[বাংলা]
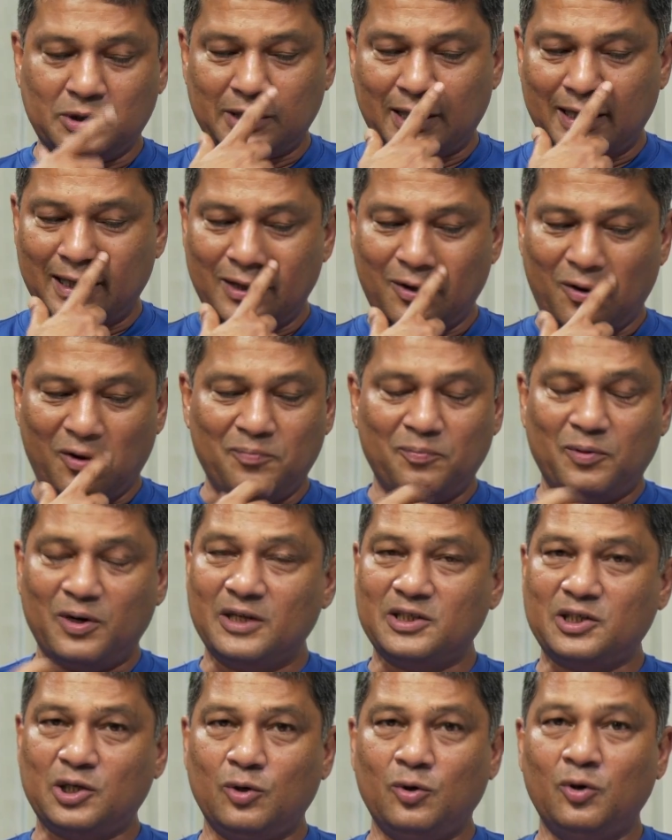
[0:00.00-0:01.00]
সালের
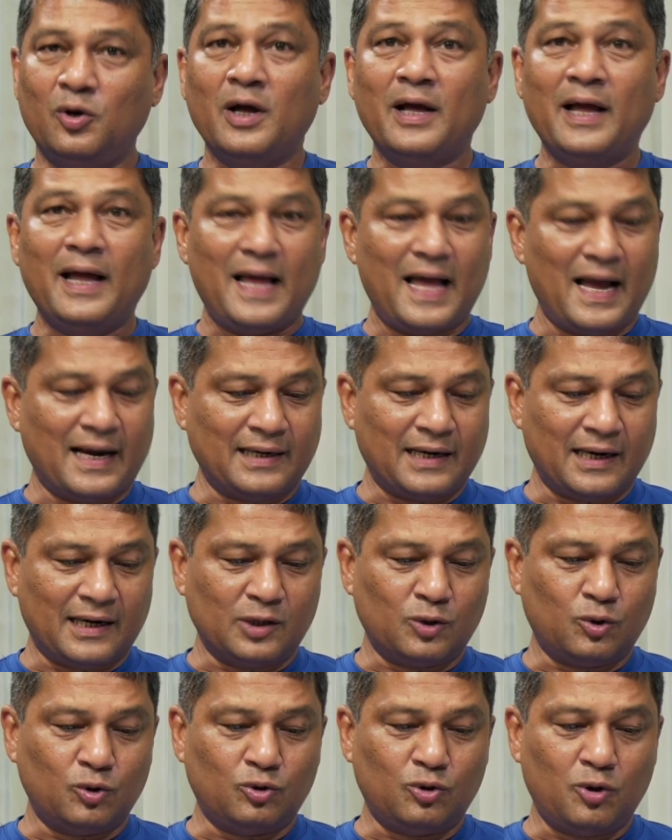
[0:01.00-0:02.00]
নভেম্বরে ছিল এক
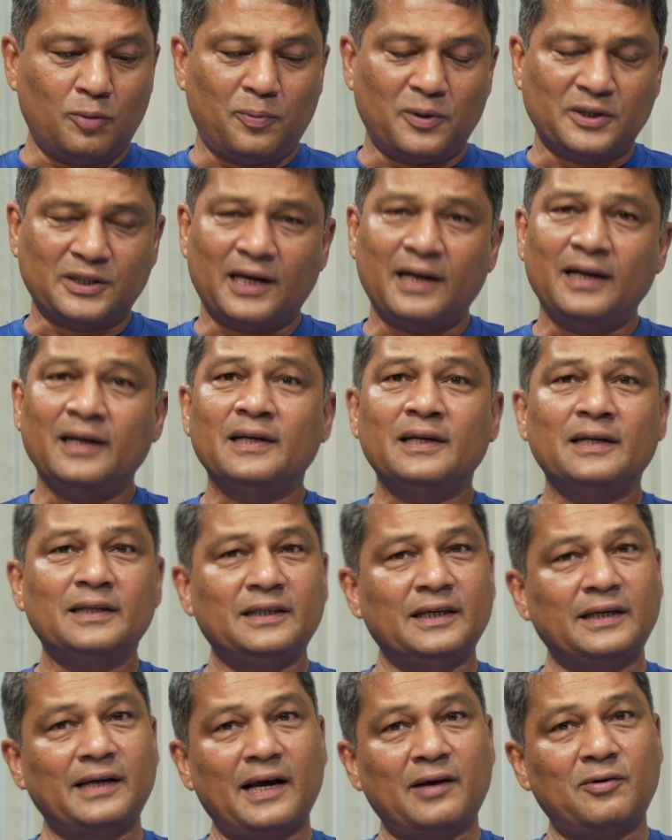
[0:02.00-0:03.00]
টাকা সত্তর পয়সা
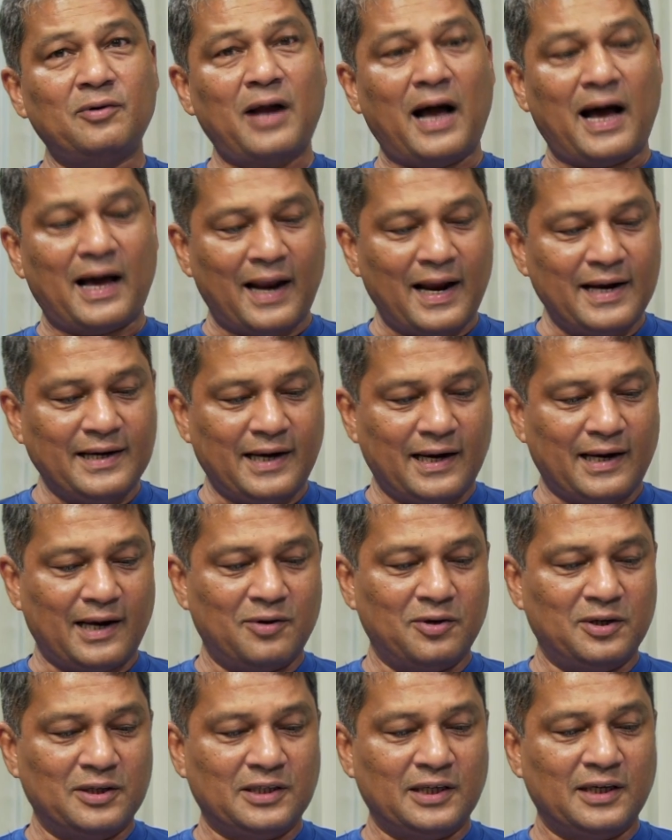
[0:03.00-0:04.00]
সেটা এখন আড়াই টাকা
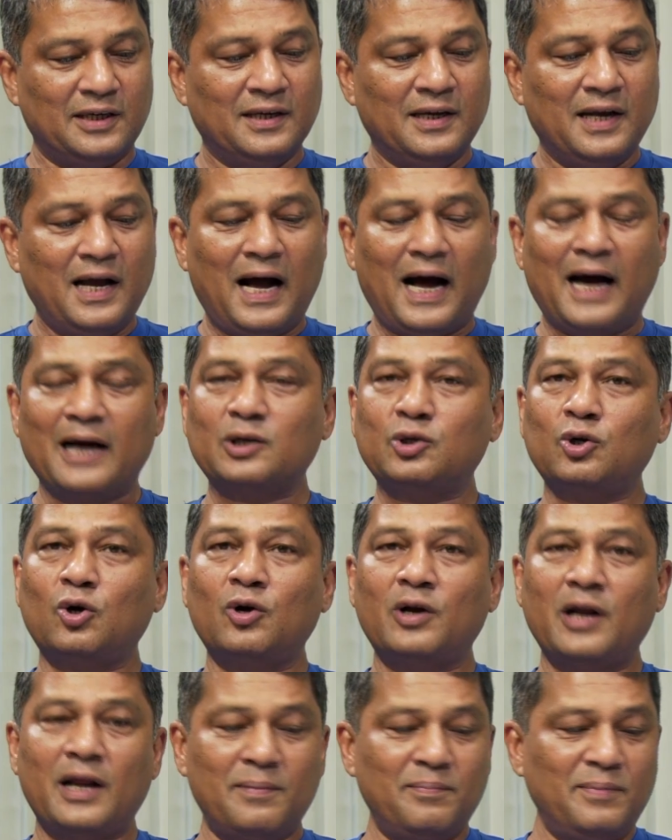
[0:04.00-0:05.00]
হয়েছে আর
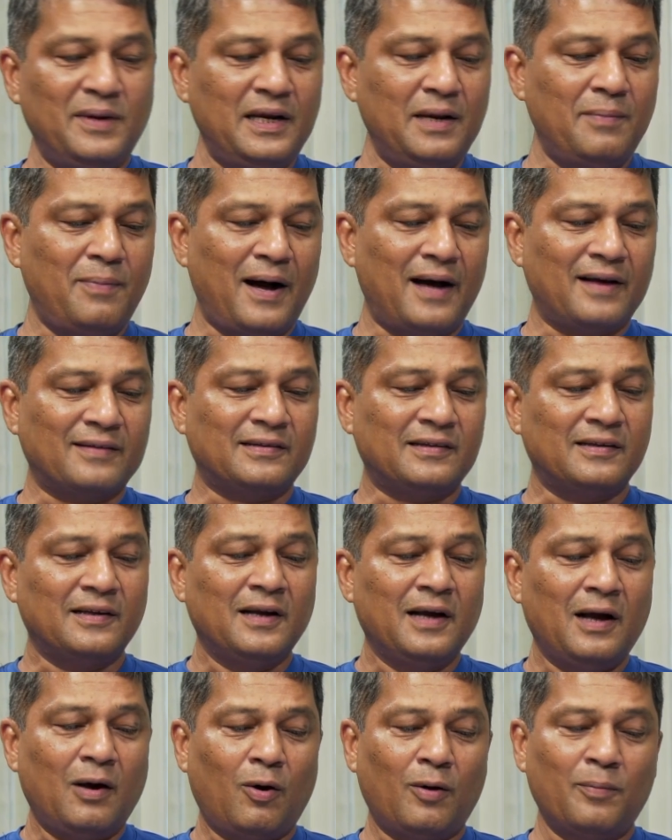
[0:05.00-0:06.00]
শহরের মিনি বাস
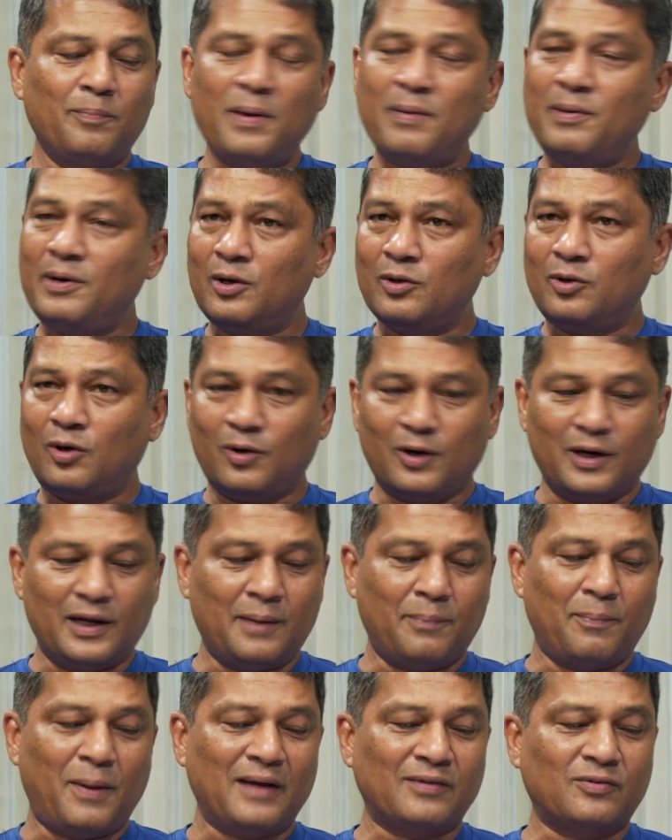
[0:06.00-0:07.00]
ও বিভিন্ন
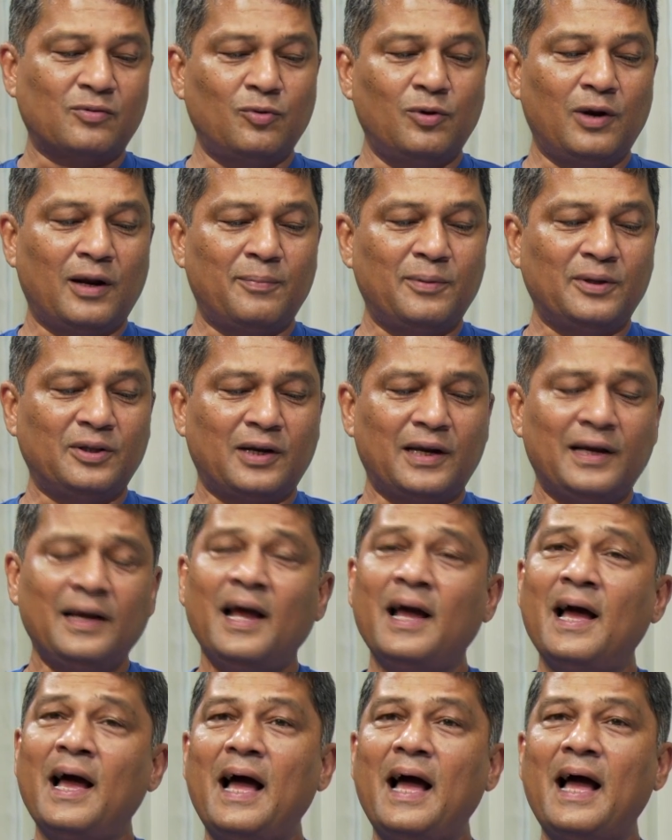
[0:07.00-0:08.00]
ধরনের বাসগুলোর ভিতরে
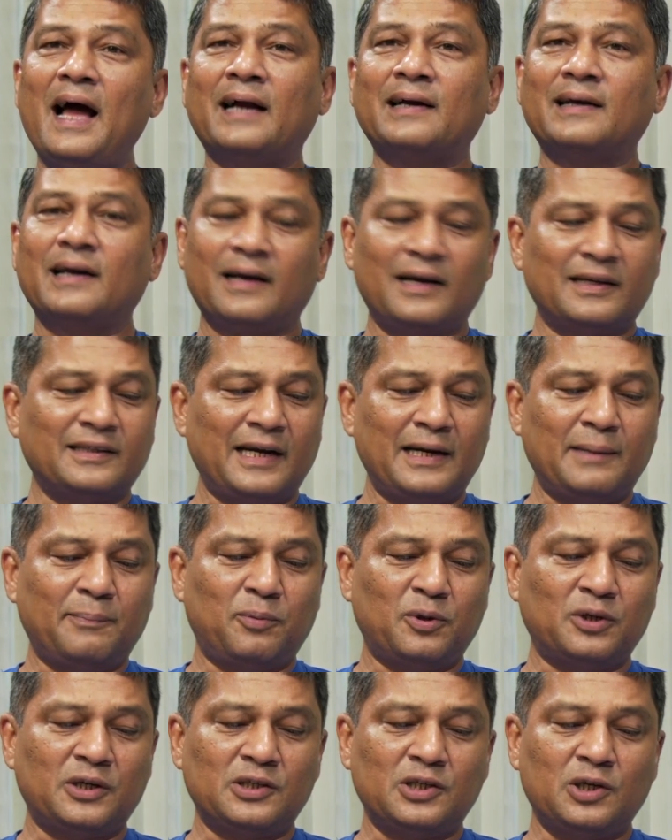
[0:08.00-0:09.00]
এক টাকা ষাট
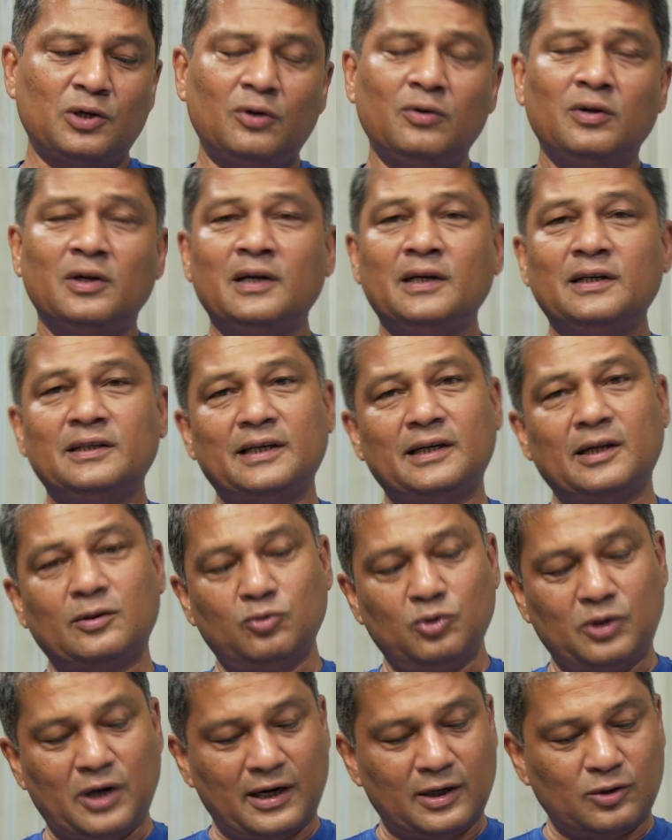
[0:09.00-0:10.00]
পয়সা ছিল সেটা
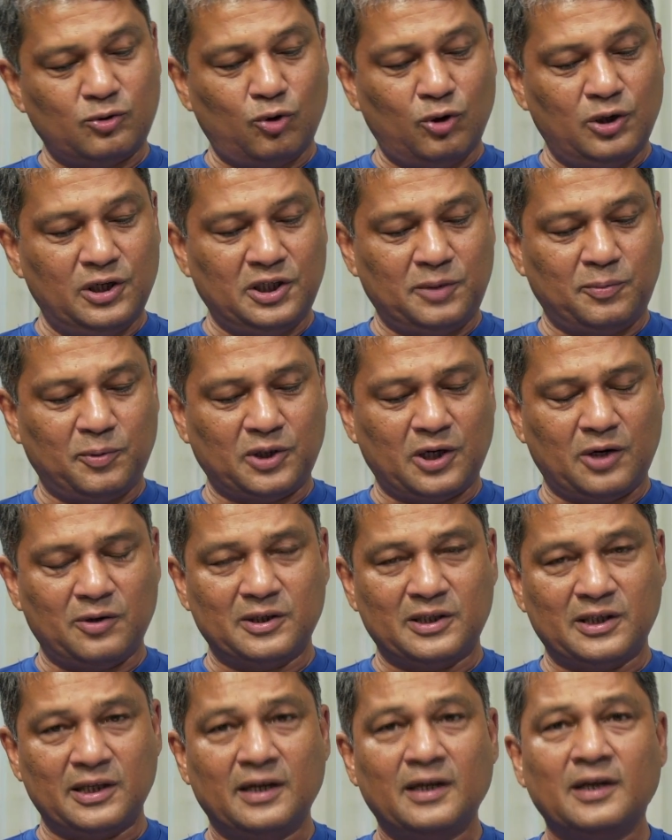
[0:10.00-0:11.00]
দুই টাকা চল্লিশ পয়সা
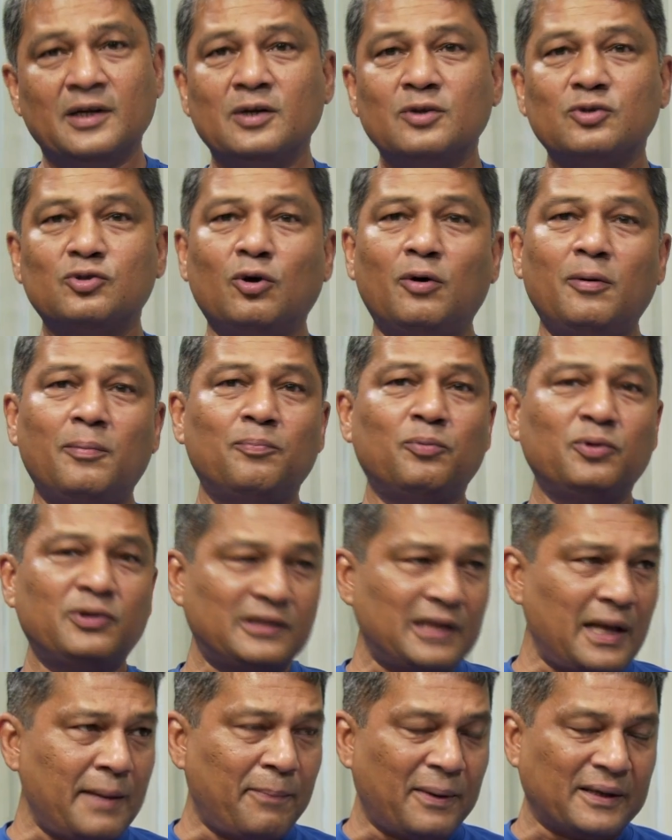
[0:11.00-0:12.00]
হয়েছে সো
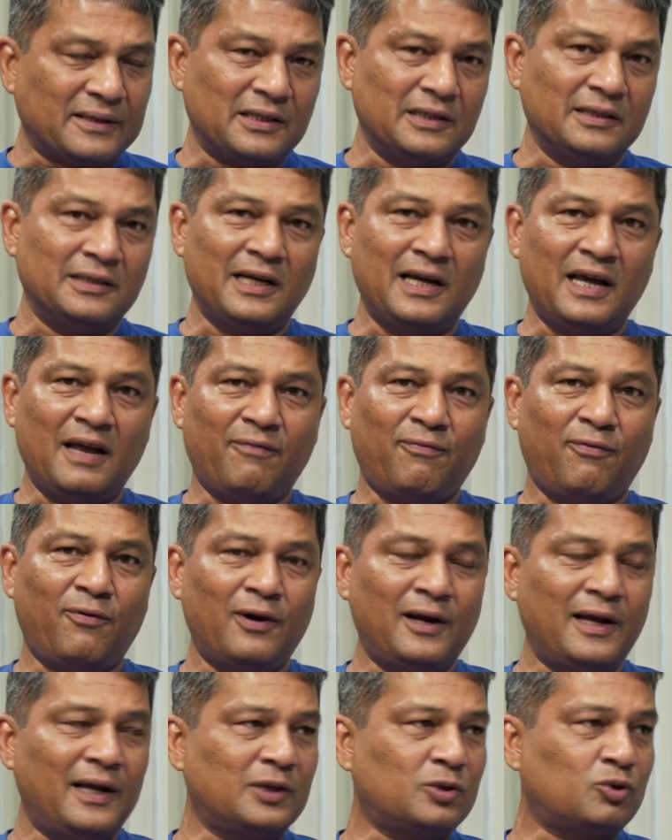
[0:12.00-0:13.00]
বুঝতেই পারছেন যে এর
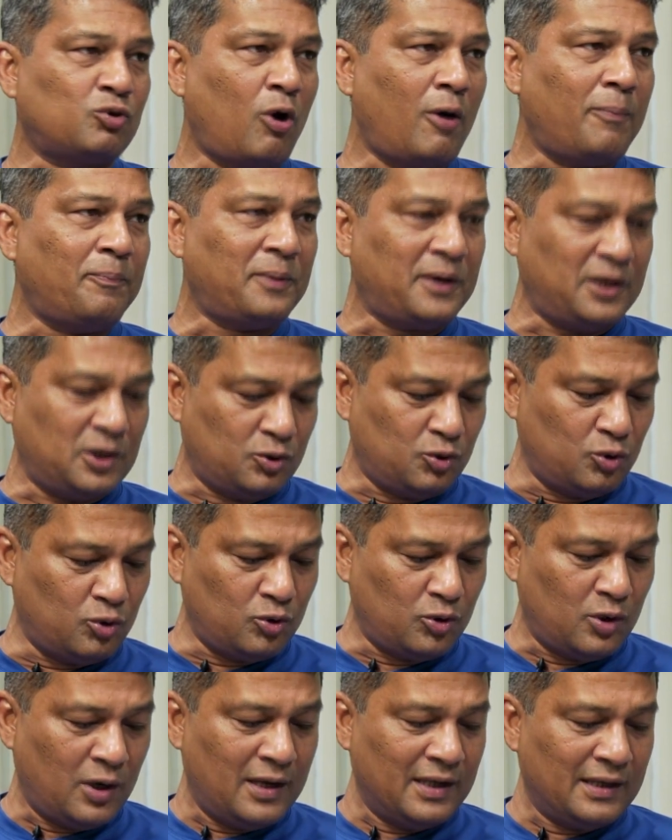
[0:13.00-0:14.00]
ফলে সব
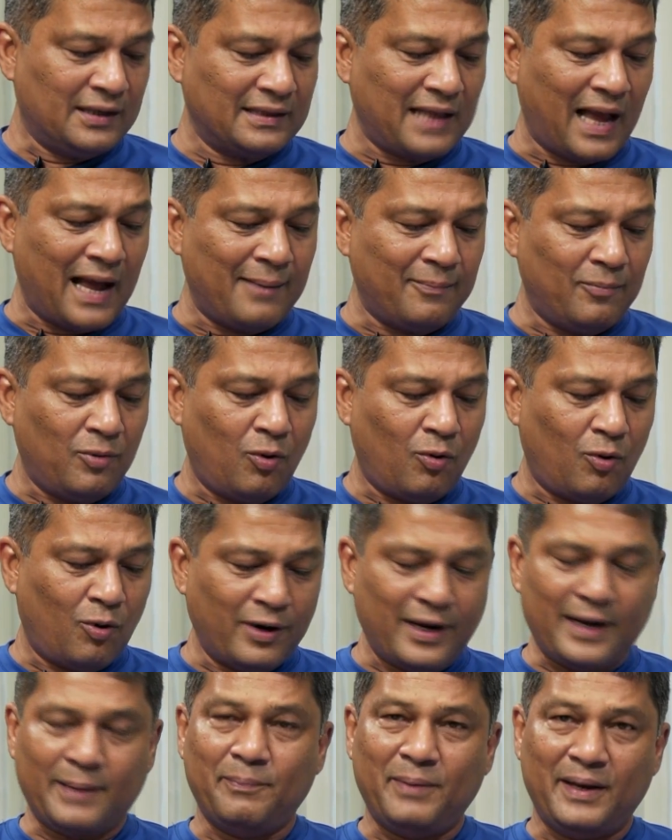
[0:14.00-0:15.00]
কিছুর দাম
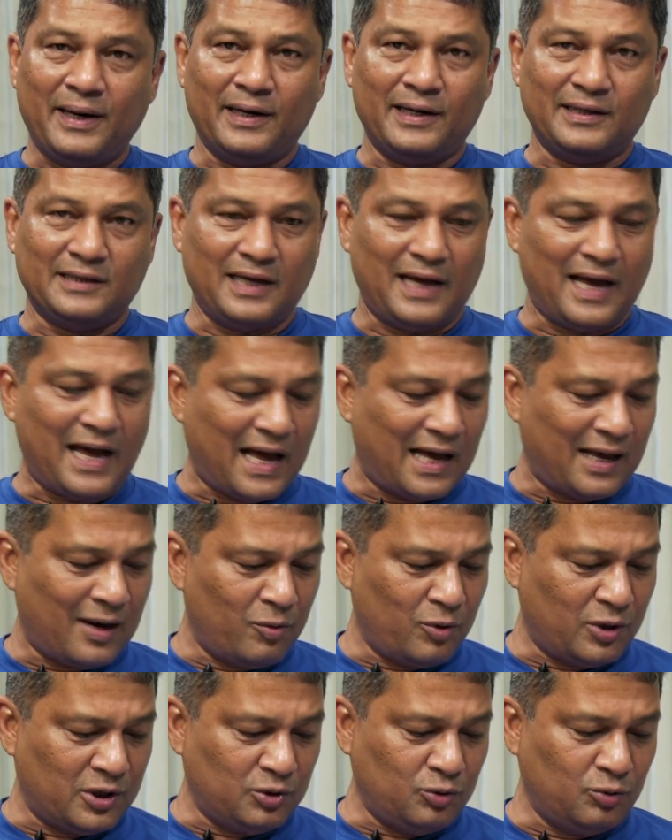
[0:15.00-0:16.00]
অনেক বেড়ে গেছে
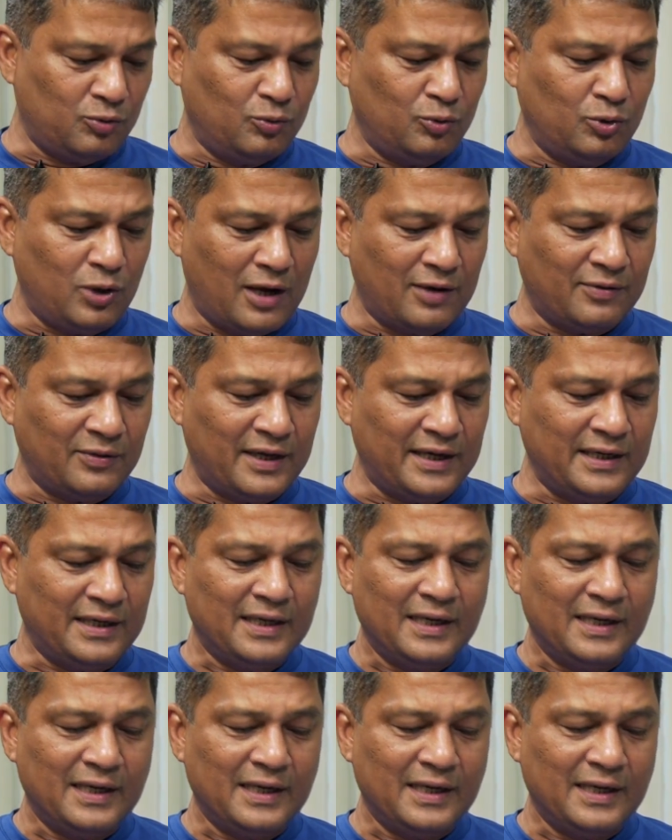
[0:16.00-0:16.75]
আরও কিছু উদাহরণ দেই